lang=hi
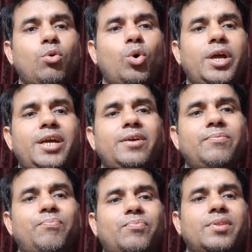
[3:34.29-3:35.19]
हो गए
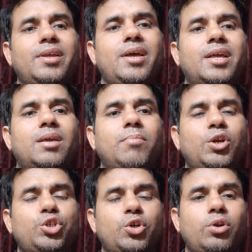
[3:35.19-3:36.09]
कि
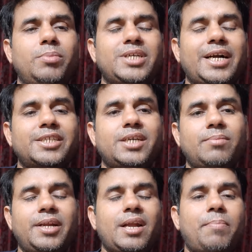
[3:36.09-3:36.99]
मनुष्य योनि में जाके जन्म
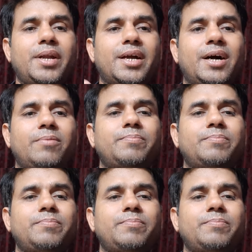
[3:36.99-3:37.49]
लेना पड़ेगा